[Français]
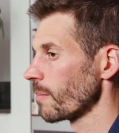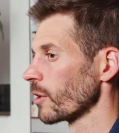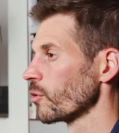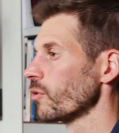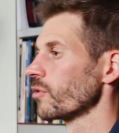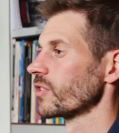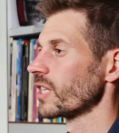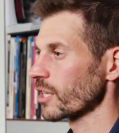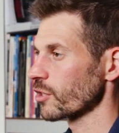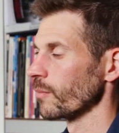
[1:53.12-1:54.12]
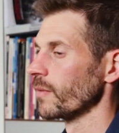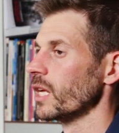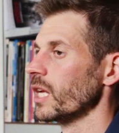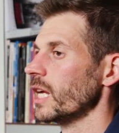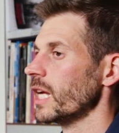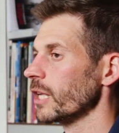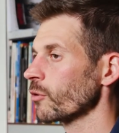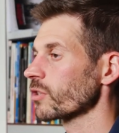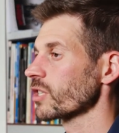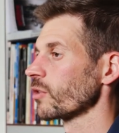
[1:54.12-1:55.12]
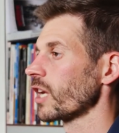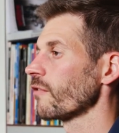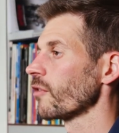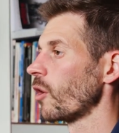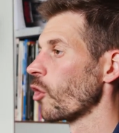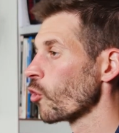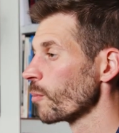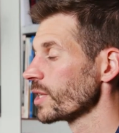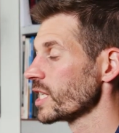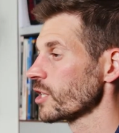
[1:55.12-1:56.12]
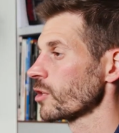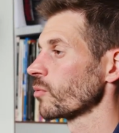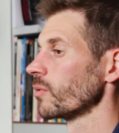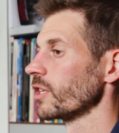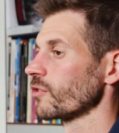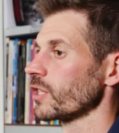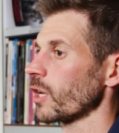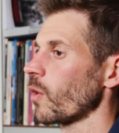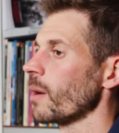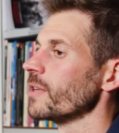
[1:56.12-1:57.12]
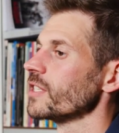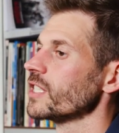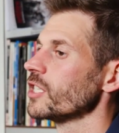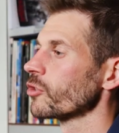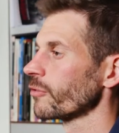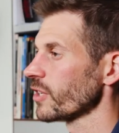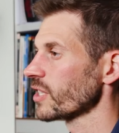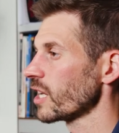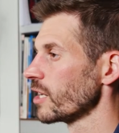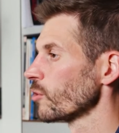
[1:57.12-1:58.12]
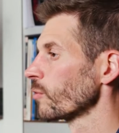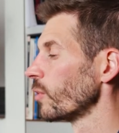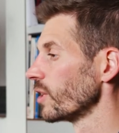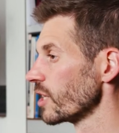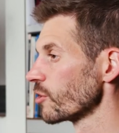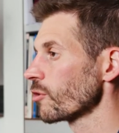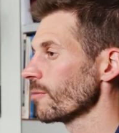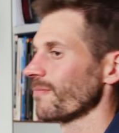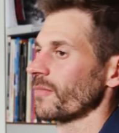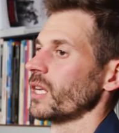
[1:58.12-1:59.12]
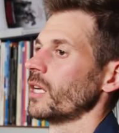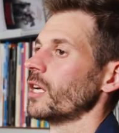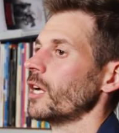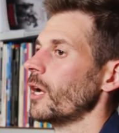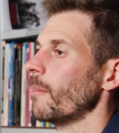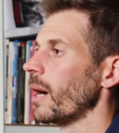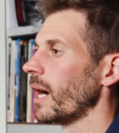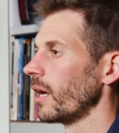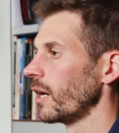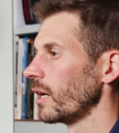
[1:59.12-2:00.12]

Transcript: par nos actions. Et donc si on arrive en compétition et se dire « Ouais, mais si je fais ça, les autres vont être déçus », bah